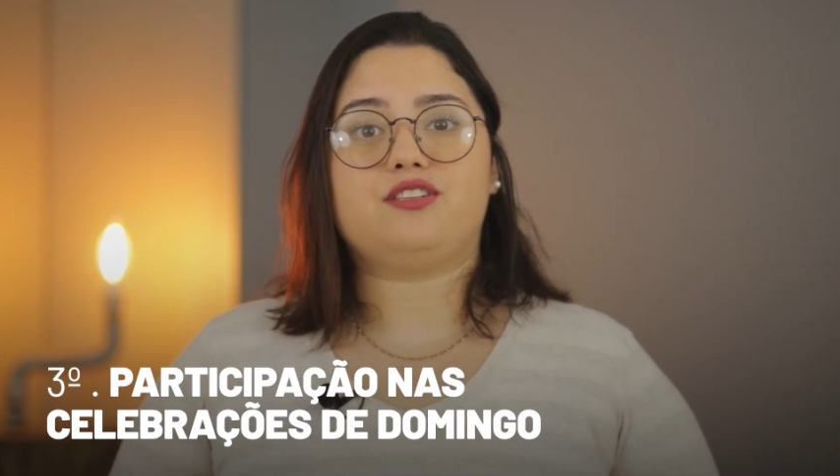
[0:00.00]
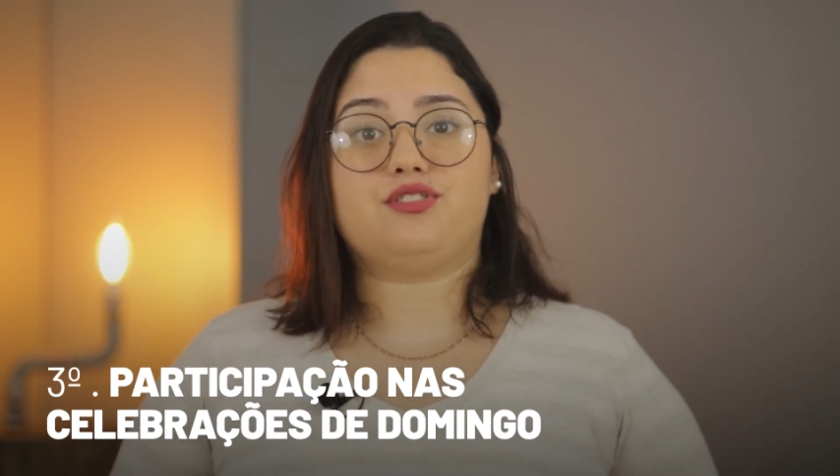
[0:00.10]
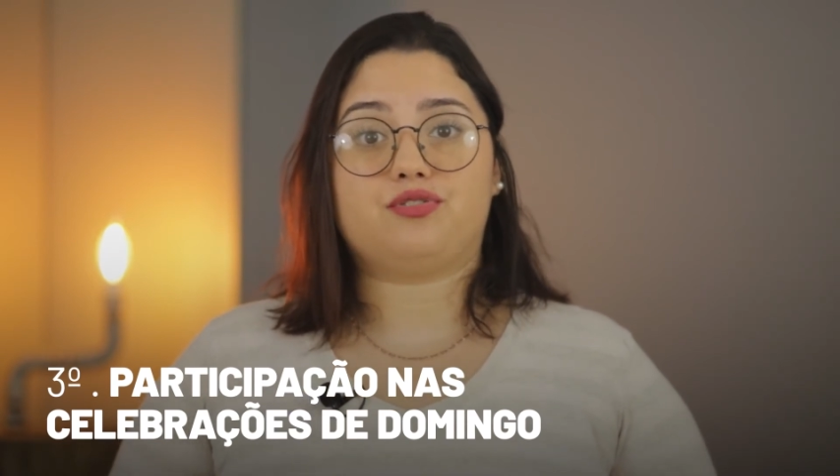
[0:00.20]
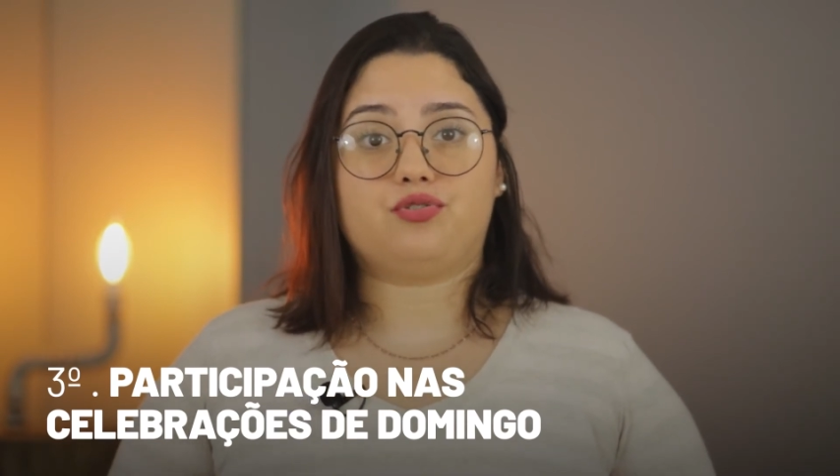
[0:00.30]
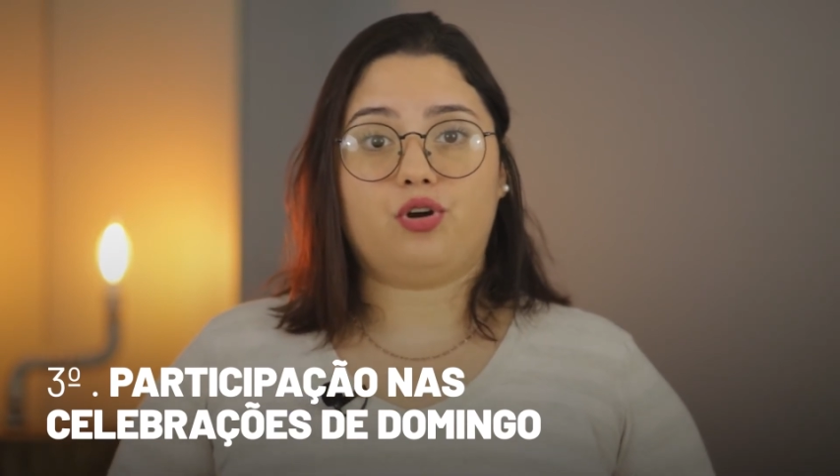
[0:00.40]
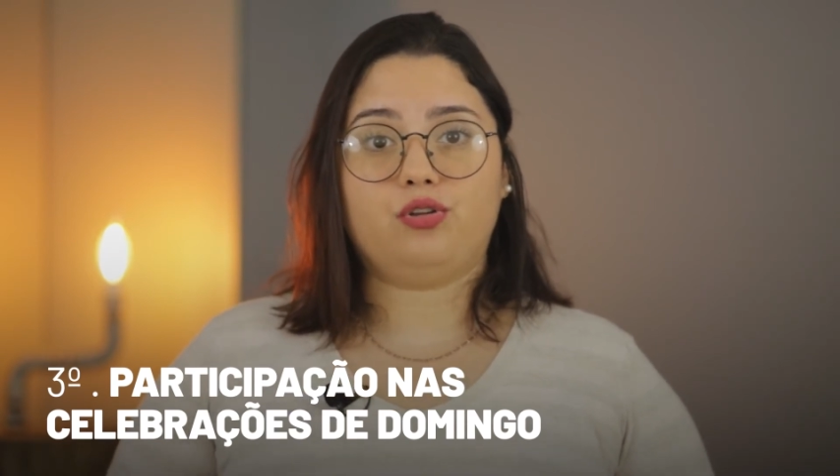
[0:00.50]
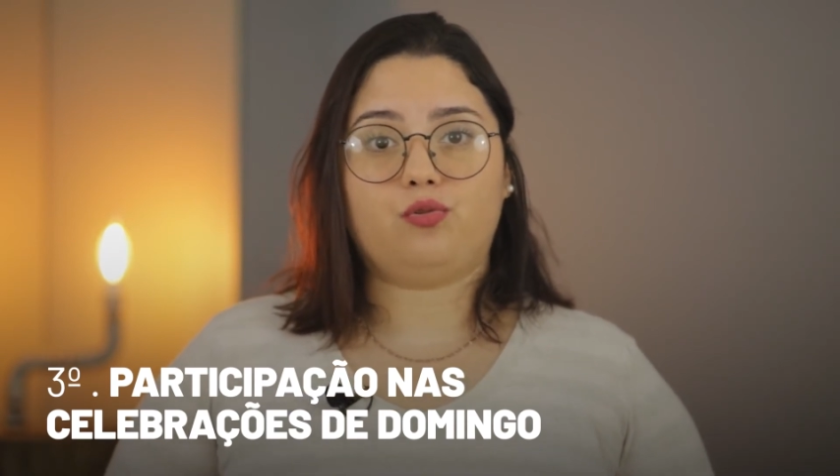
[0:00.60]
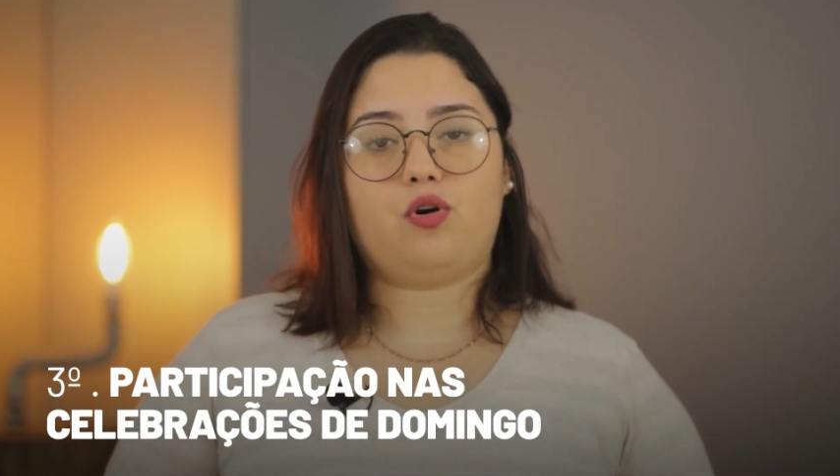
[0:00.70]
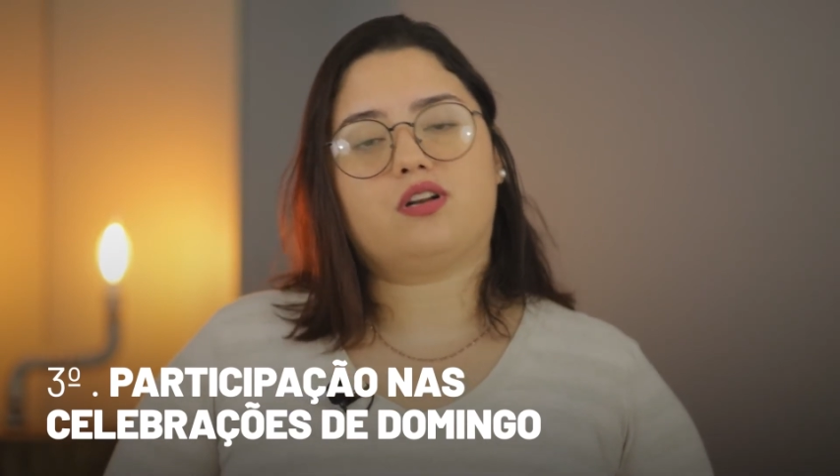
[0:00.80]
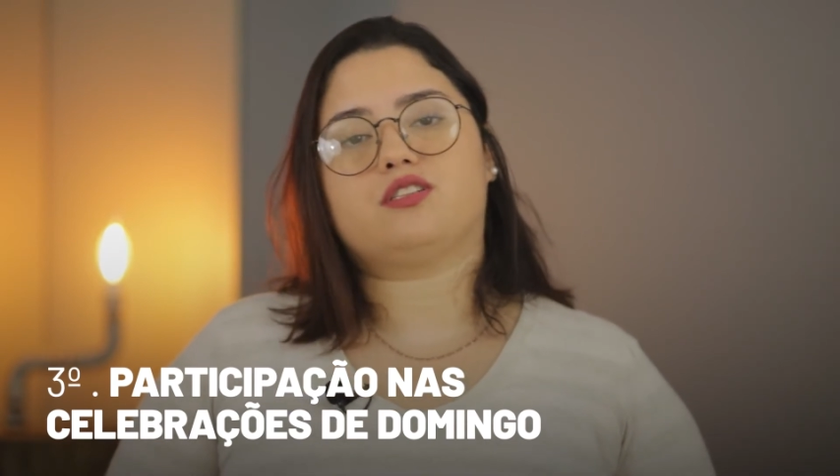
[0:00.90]
às
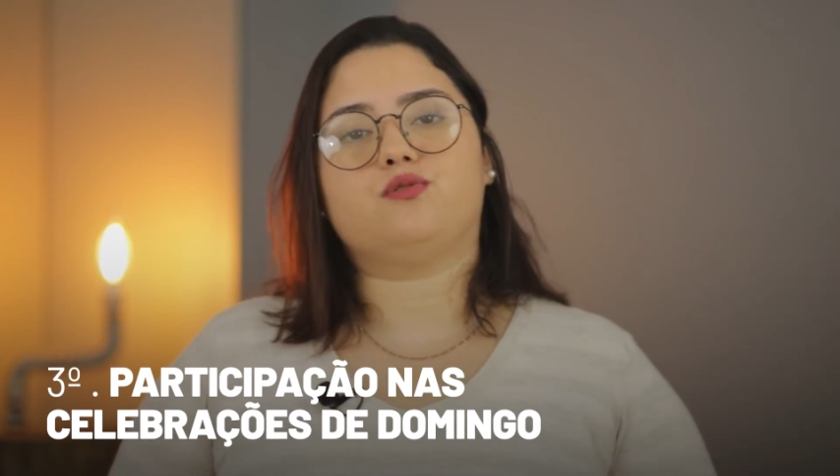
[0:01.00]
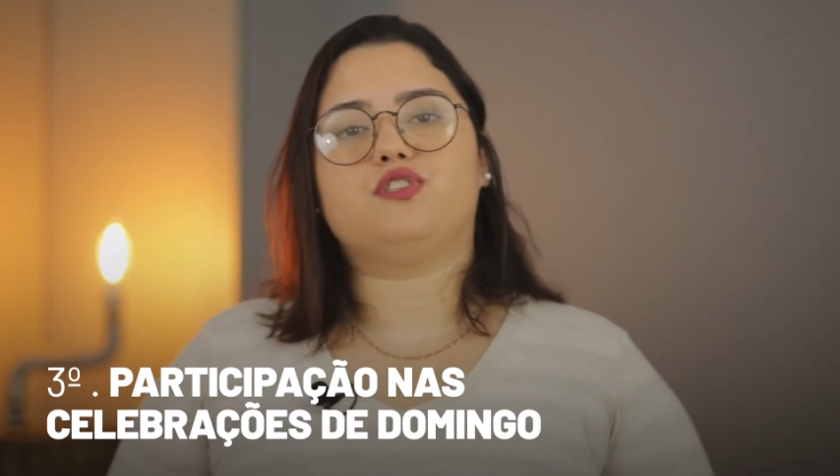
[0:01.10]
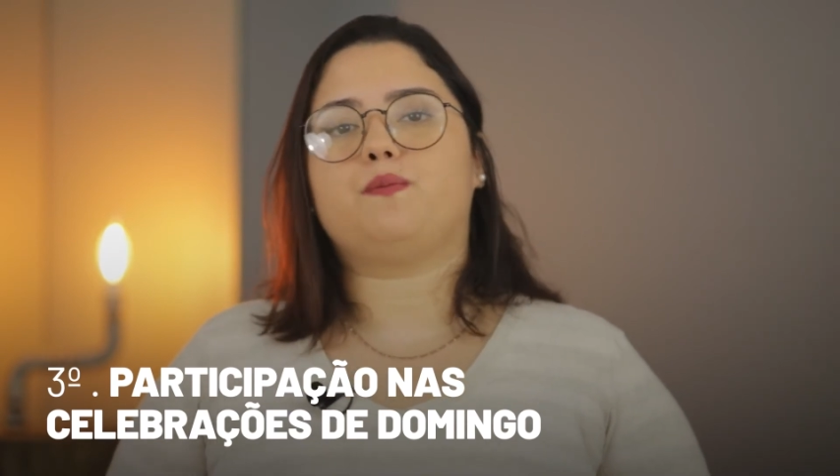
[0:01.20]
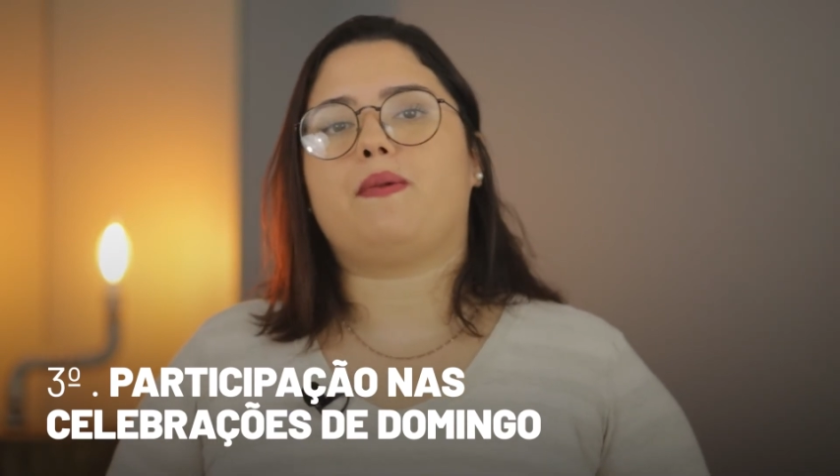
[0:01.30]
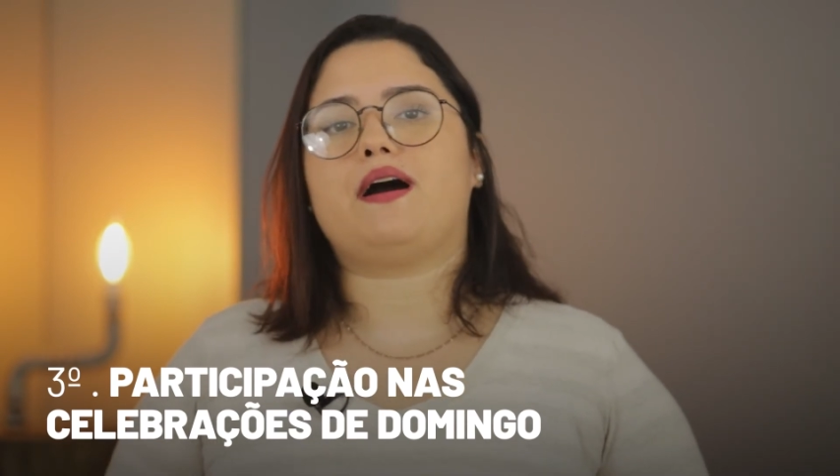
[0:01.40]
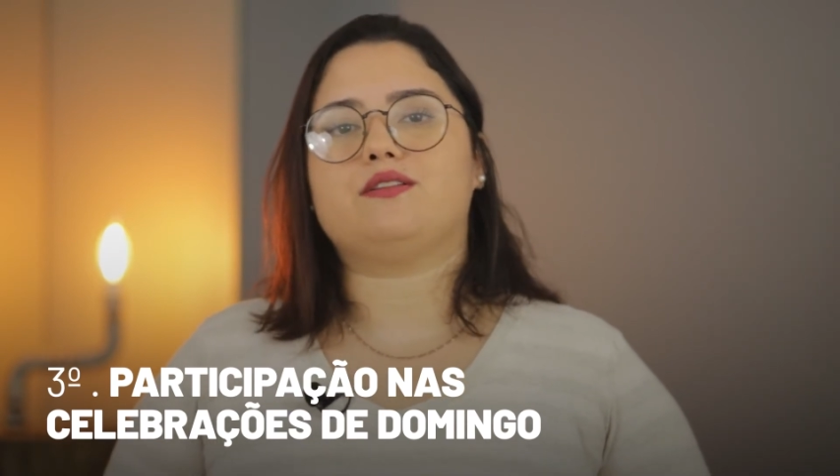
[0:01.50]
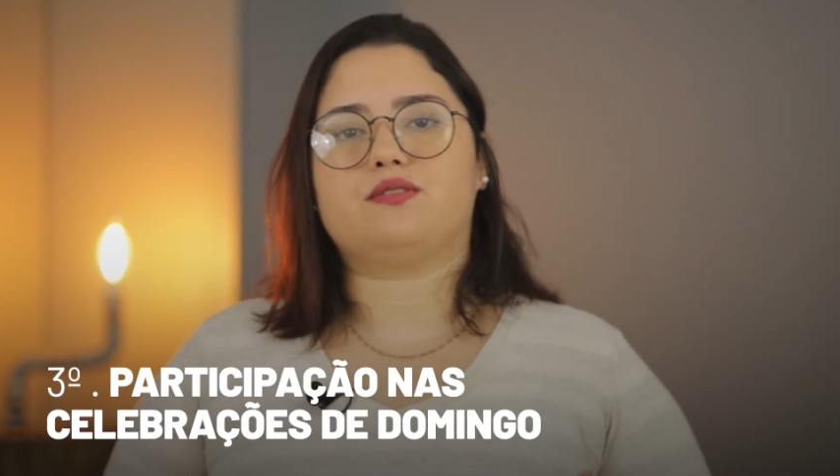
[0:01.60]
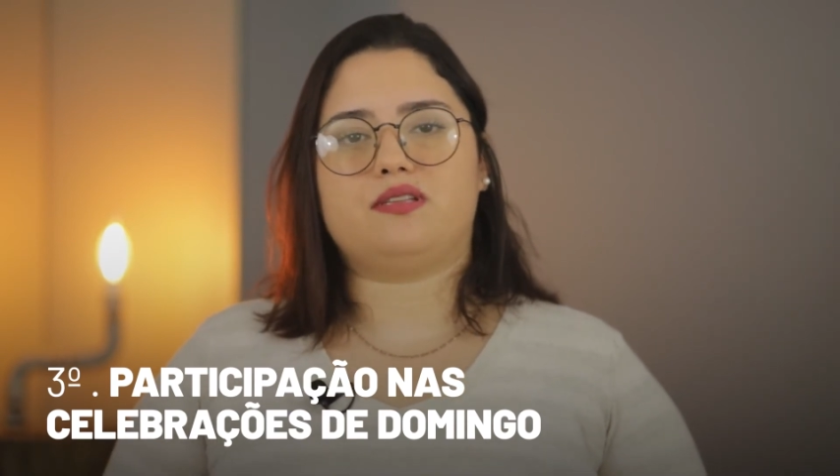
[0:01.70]
18 horas no Espaço